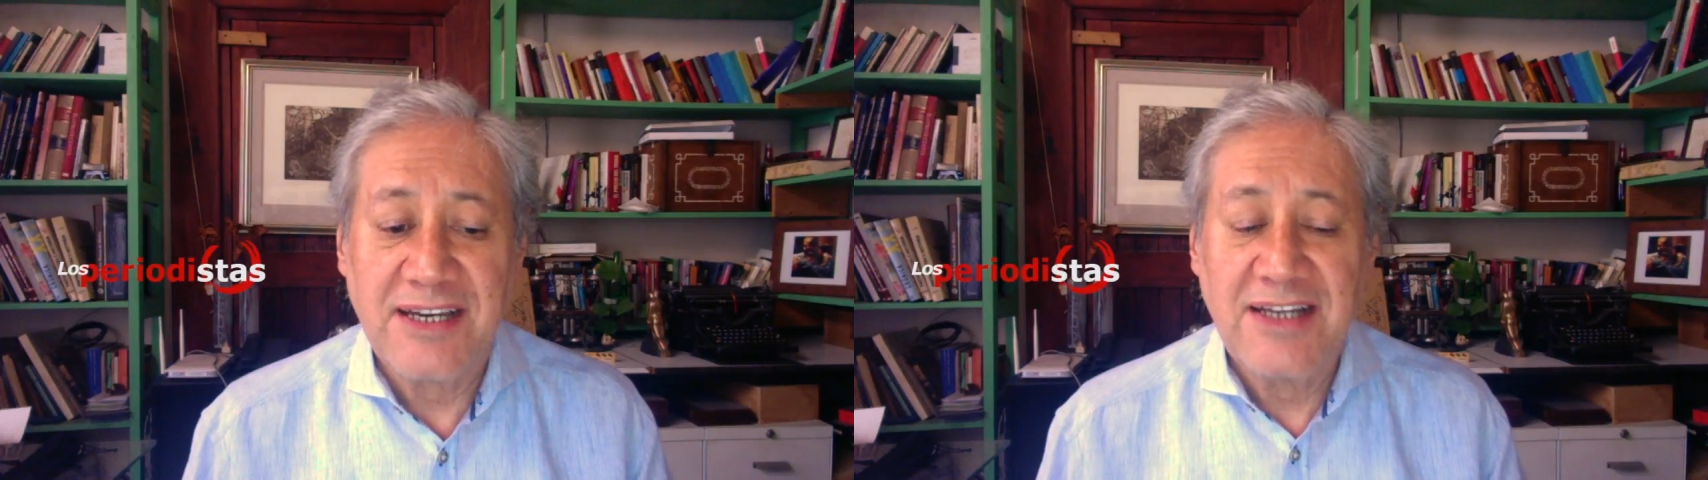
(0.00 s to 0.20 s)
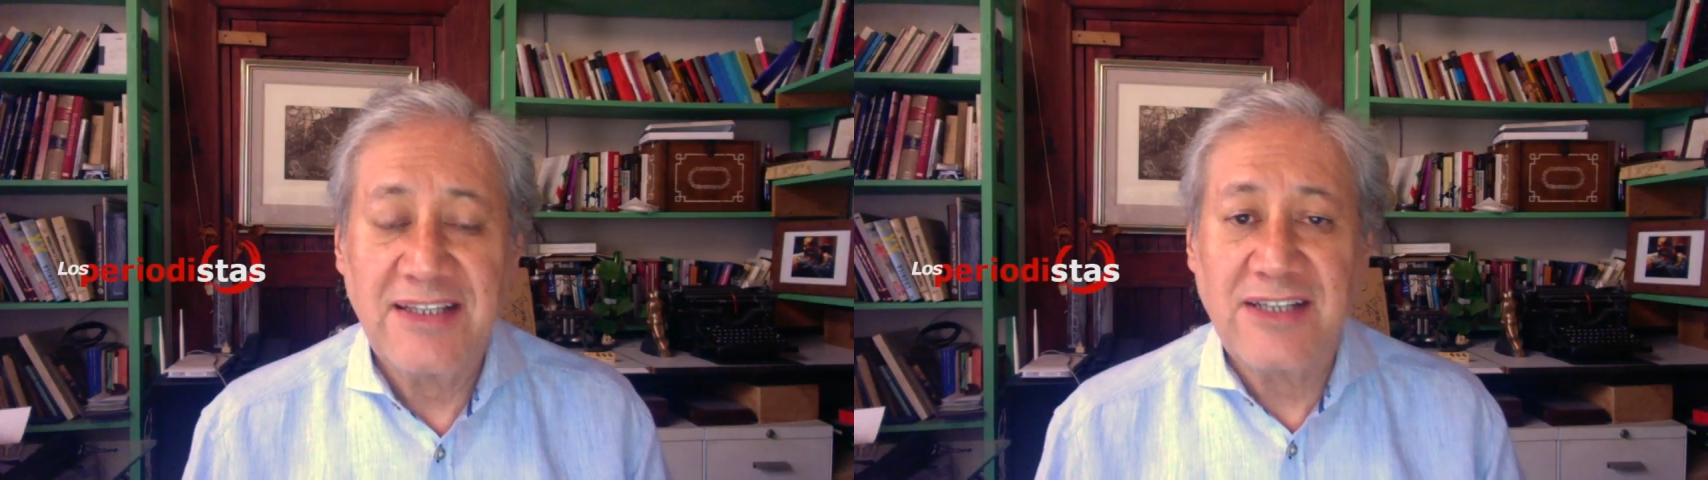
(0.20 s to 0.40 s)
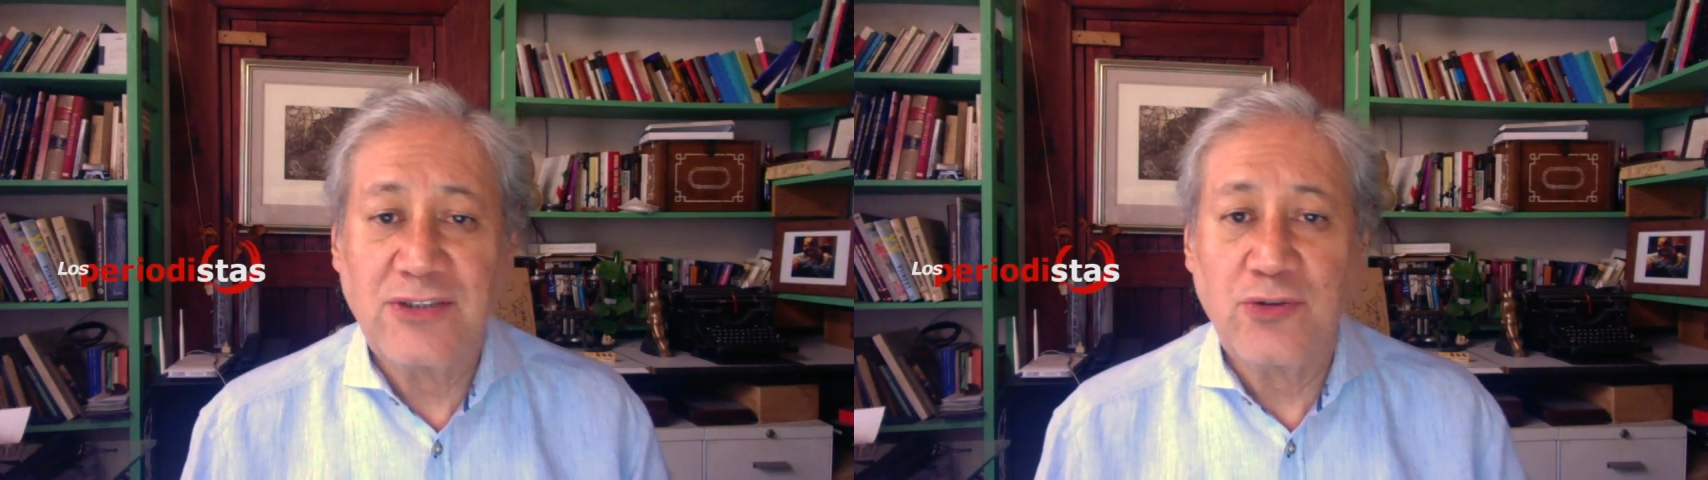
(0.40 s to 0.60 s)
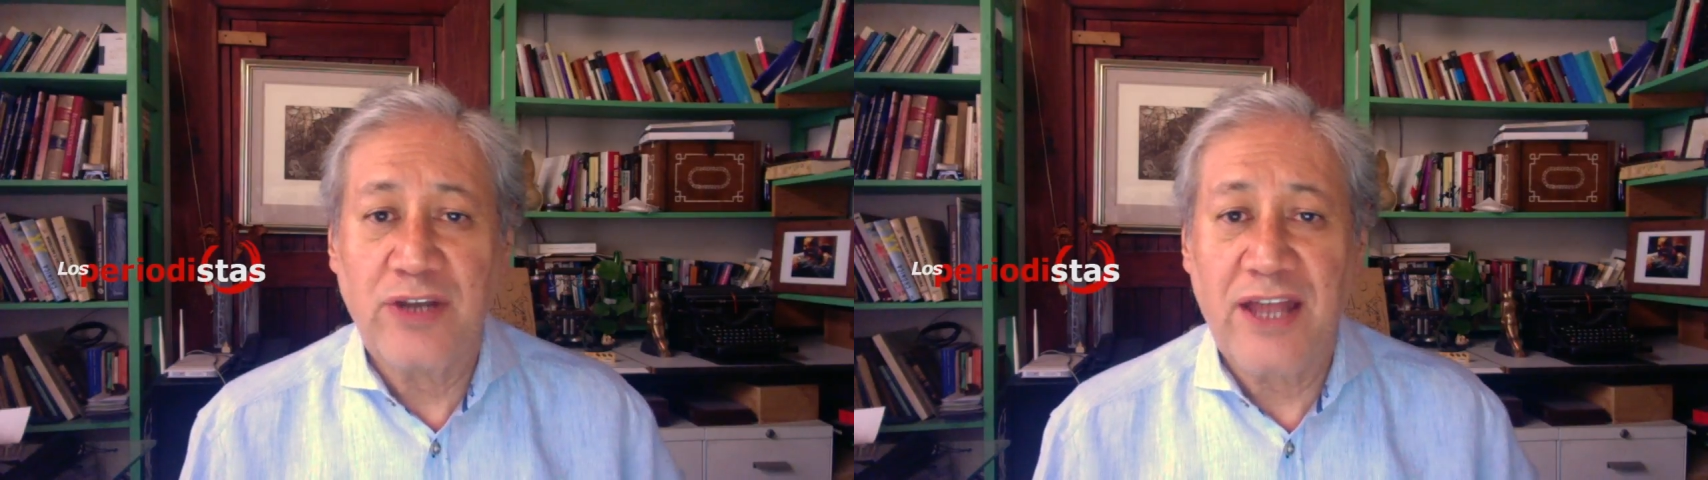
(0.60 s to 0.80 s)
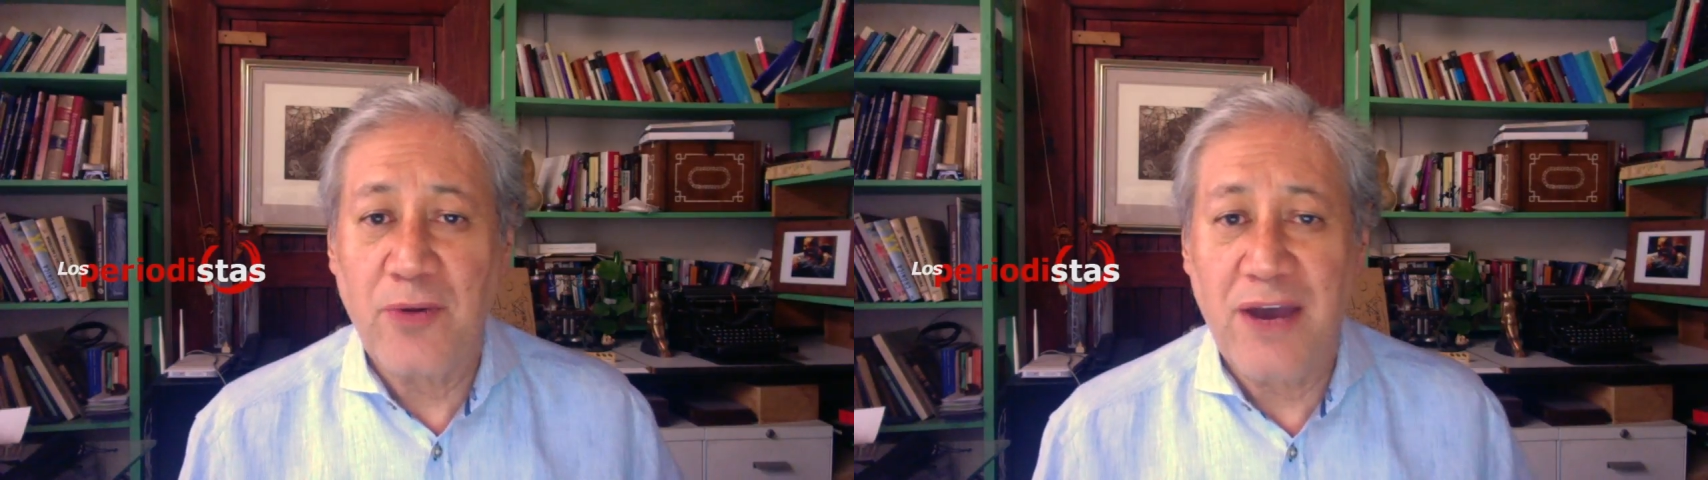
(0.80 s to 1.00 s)
de su
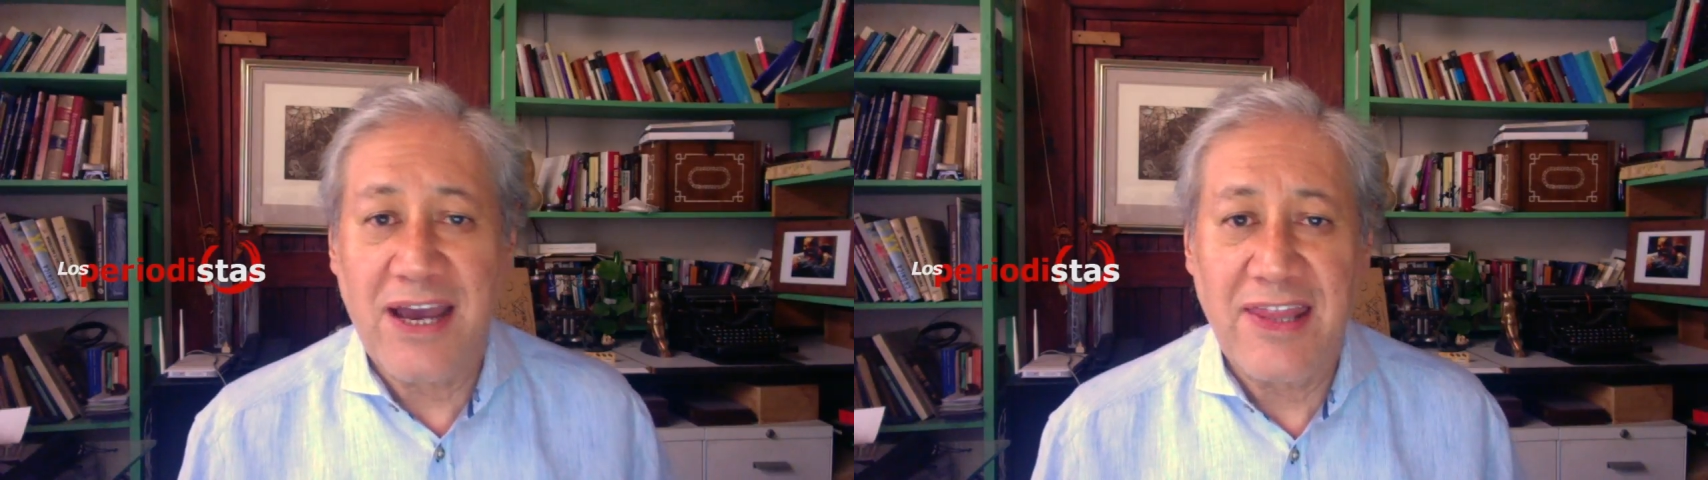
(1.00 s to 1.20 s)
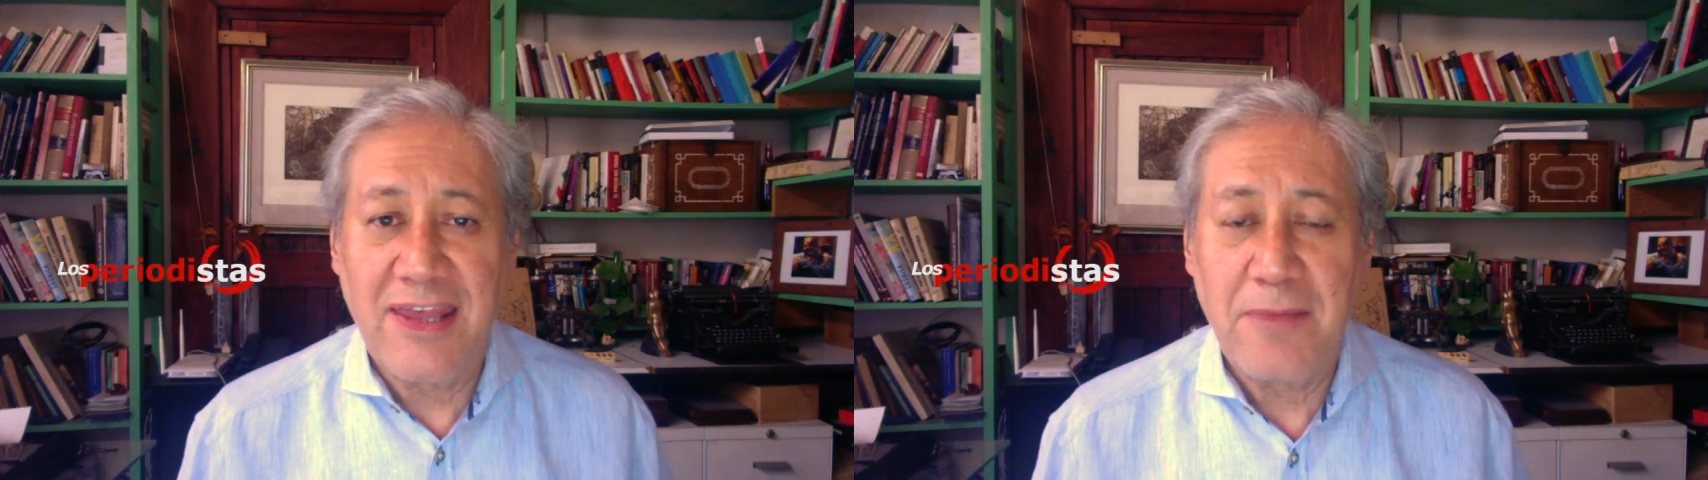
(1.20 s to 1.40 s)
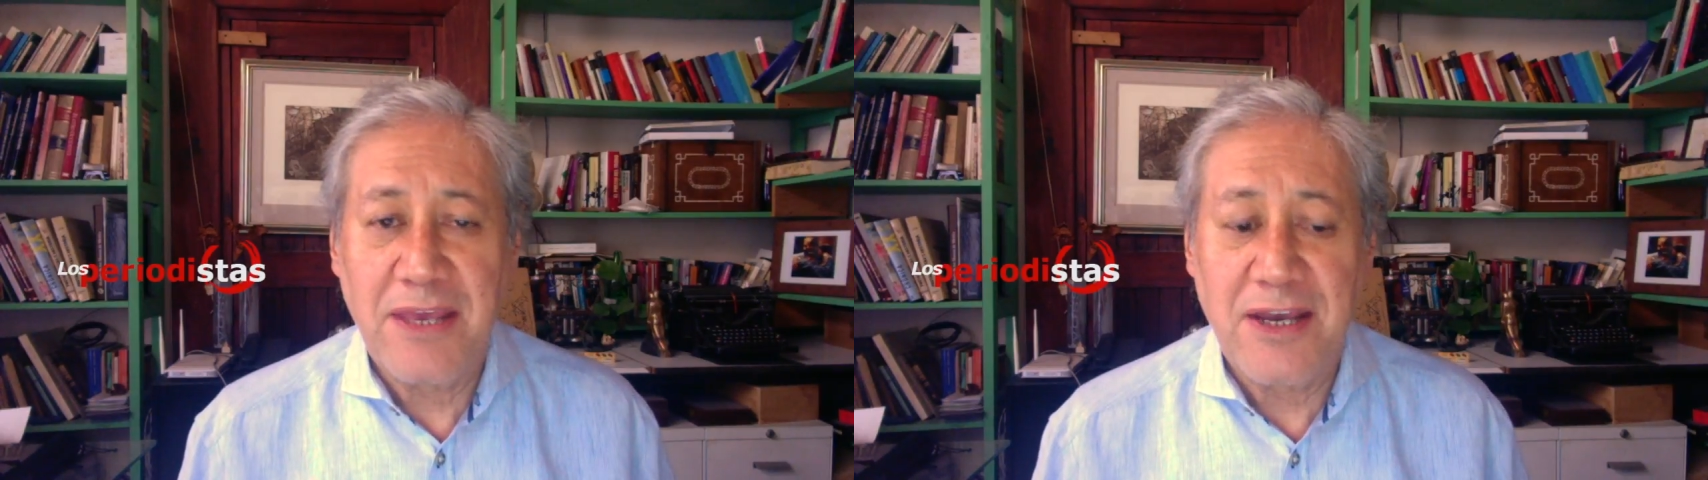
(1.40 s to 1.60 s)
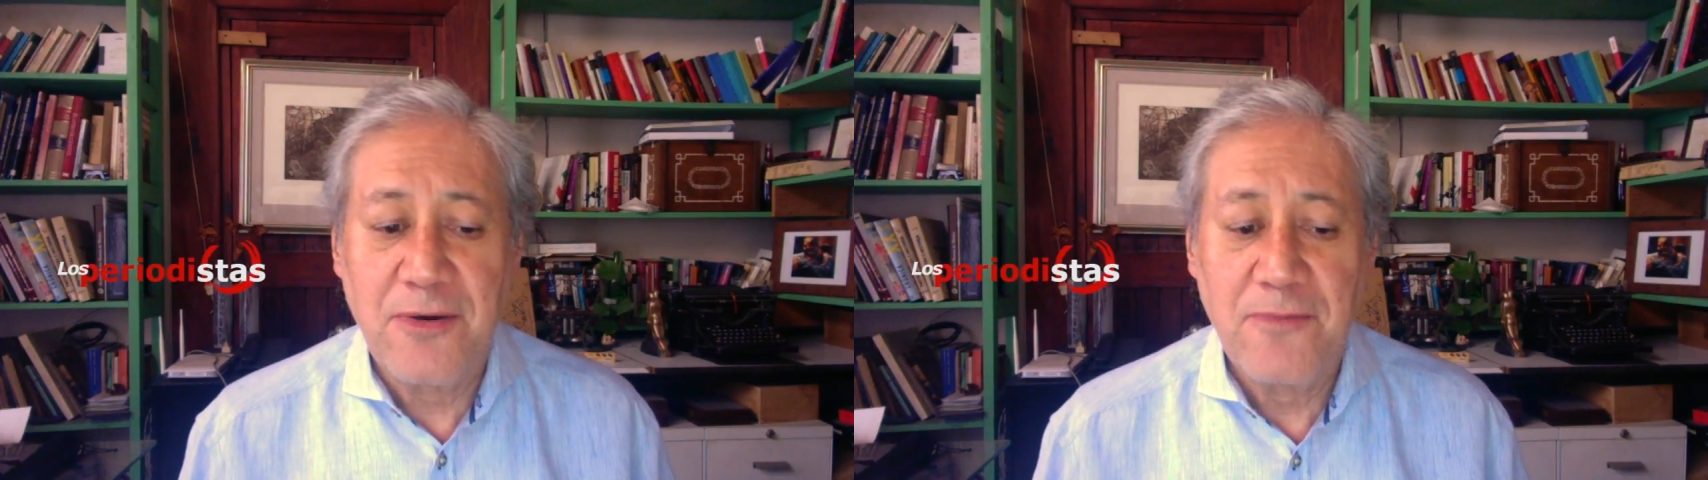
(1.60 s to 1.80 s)
grado académico.